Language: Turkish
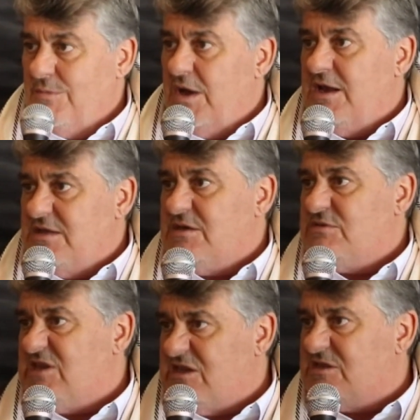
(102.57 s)
Maalesef
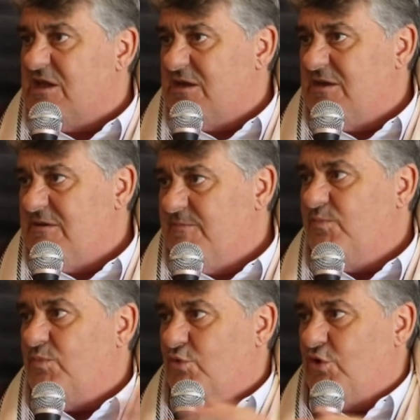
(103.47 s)
sesleri
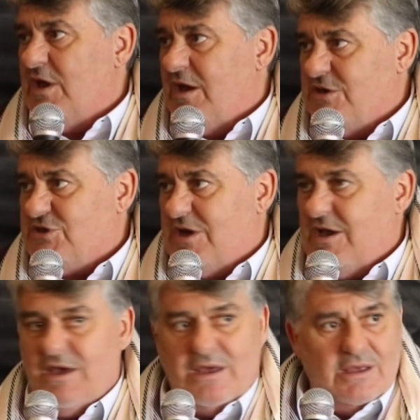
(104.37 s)
buraya
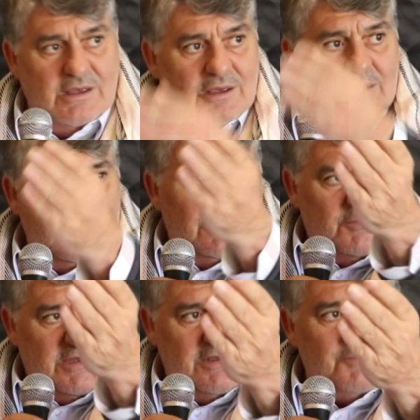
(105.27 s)
aşağıya
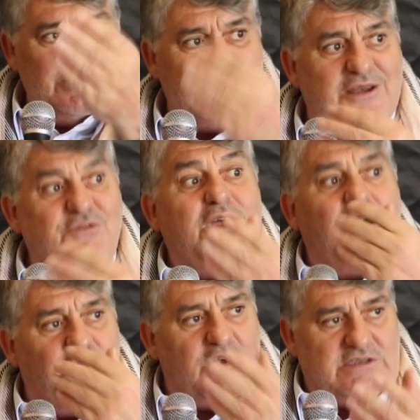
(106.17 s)
e, bizden
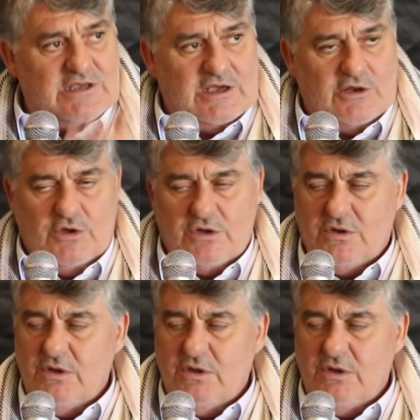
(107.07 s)
daha fazla geliyor.